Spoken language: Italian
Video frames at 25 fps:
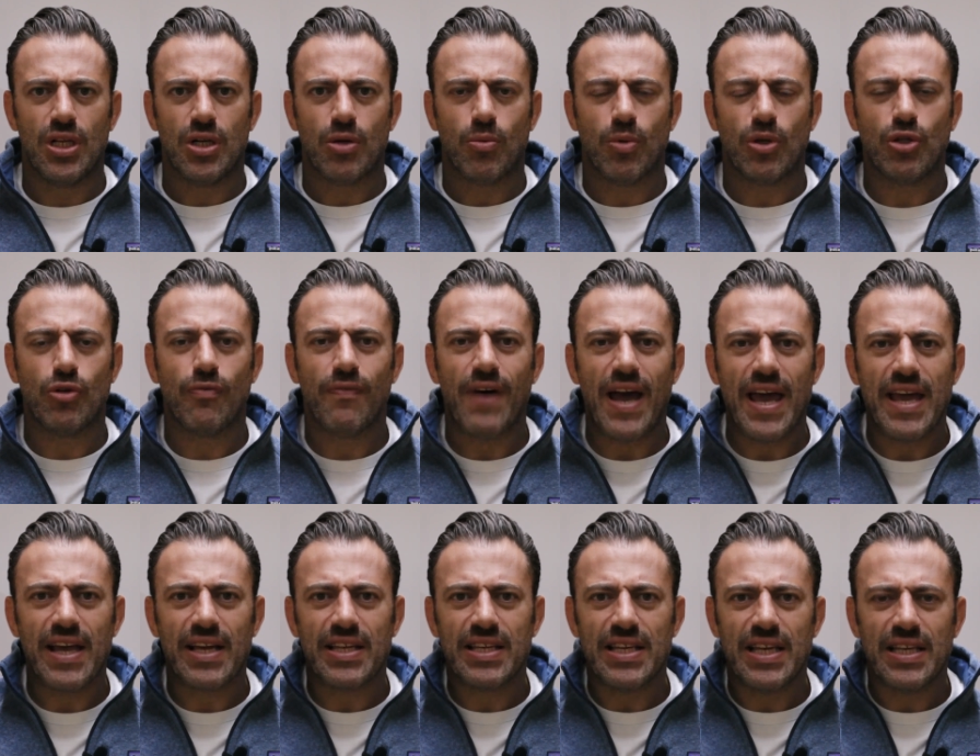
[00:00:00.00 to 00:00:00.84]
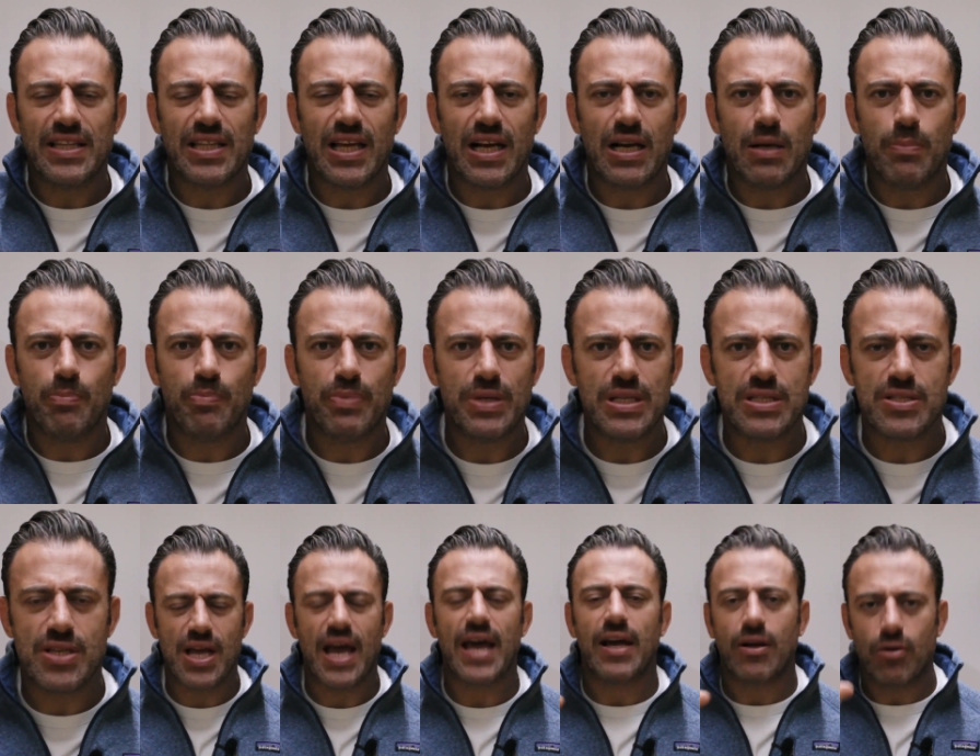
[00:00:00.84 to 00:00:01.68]
quando vai a chiedere il
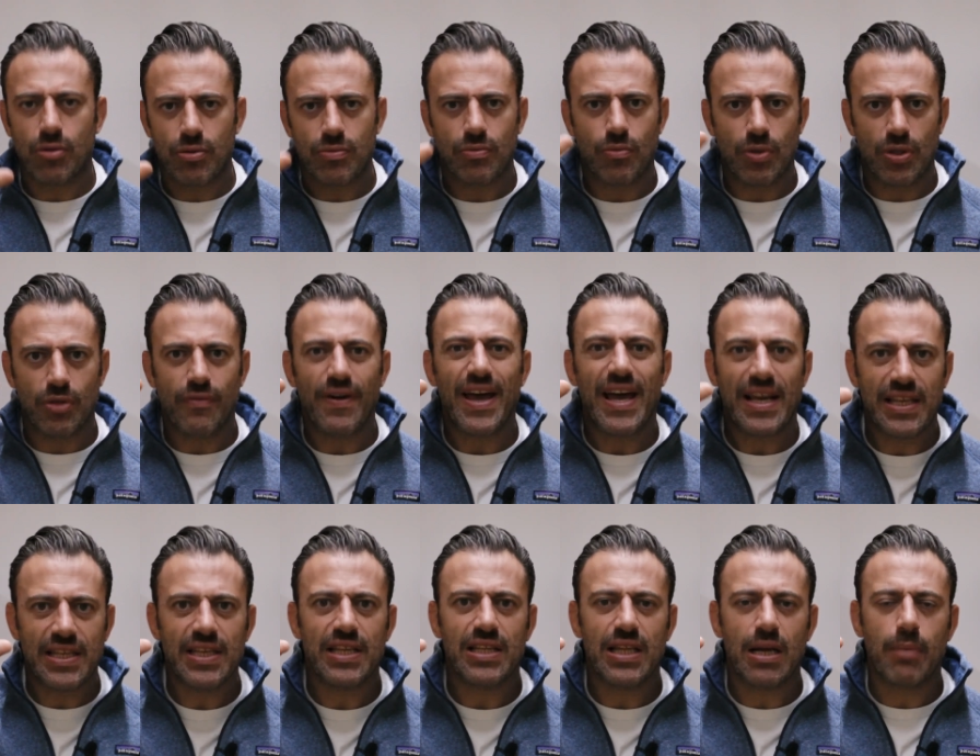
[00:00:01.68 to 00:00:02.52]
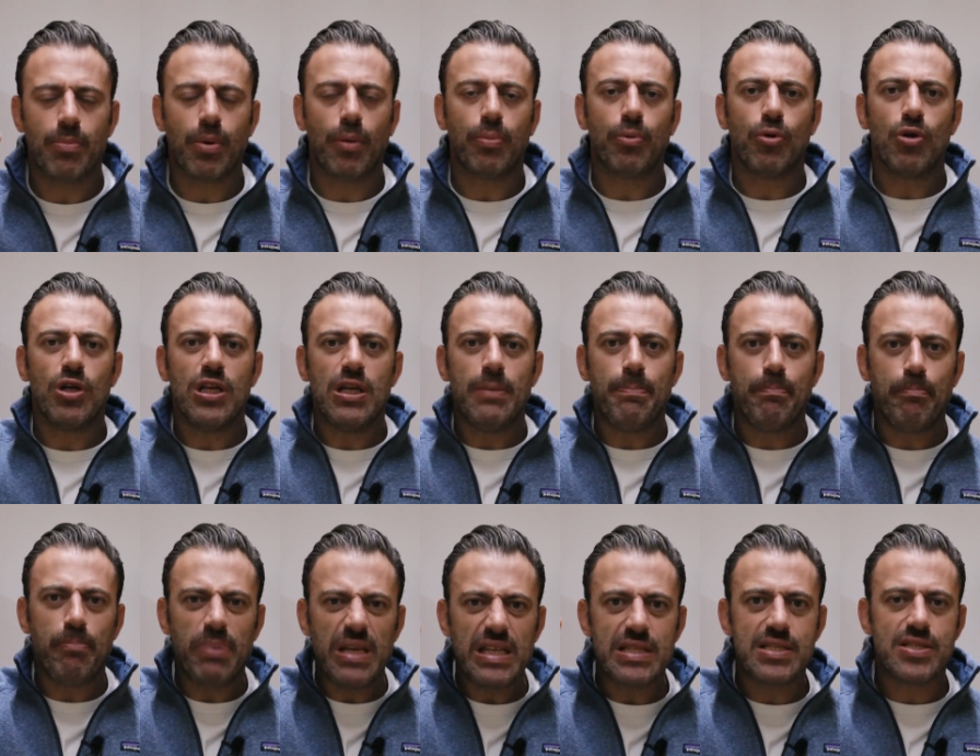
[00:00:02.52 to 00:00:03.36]
pizzo, ecco, quando vai a chiedere proprio il
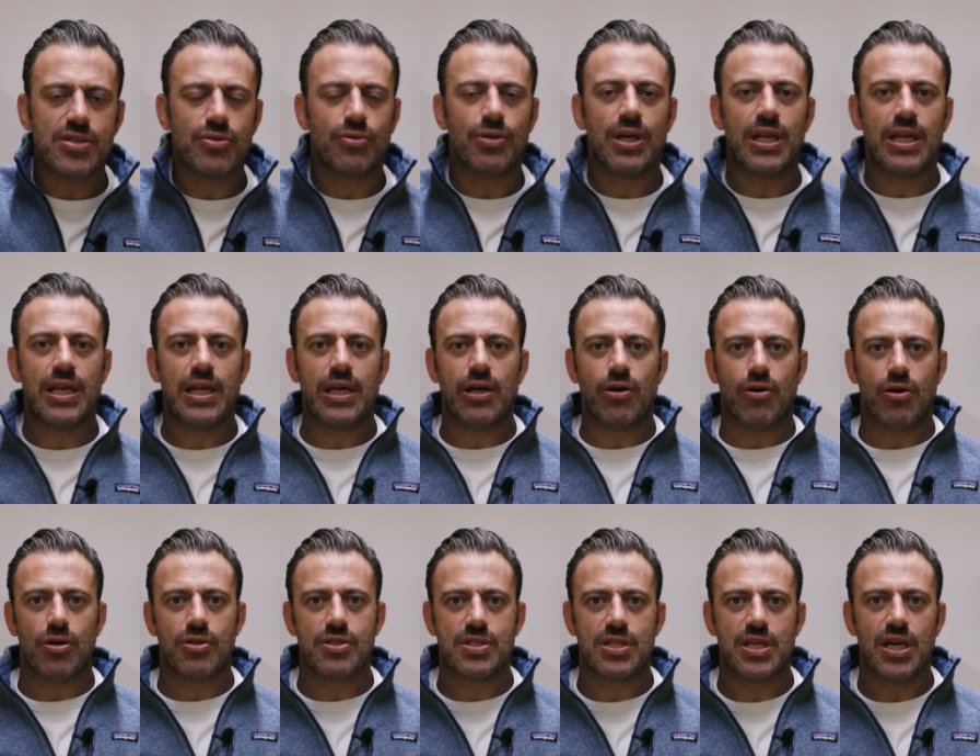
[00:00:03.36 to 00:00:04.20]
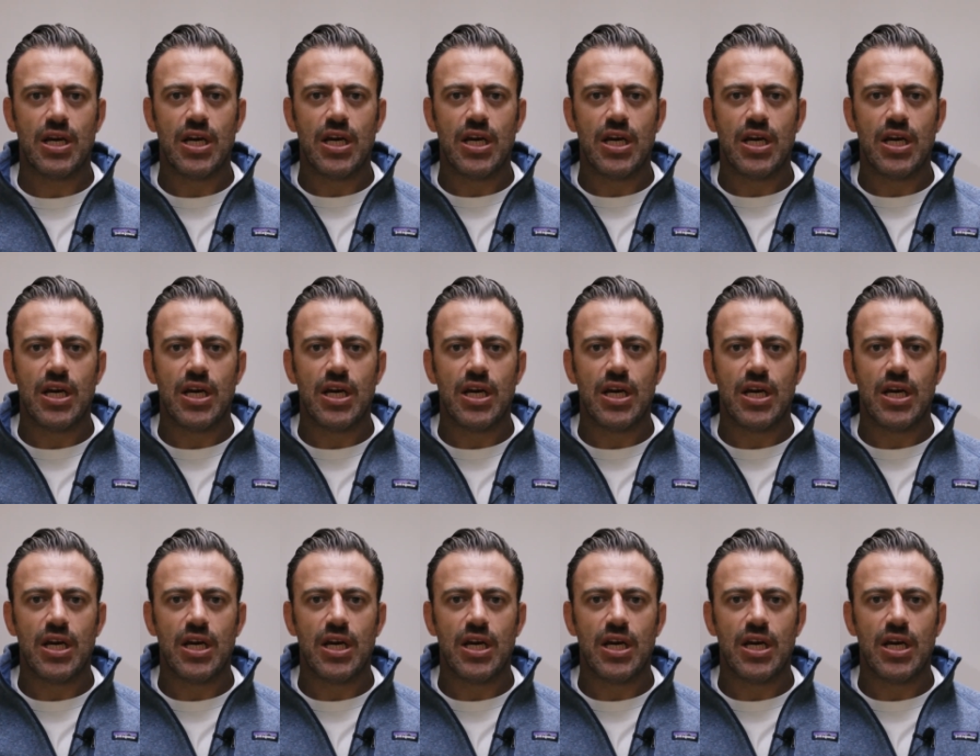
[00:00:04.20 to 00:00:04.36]
pizzo nei negozi.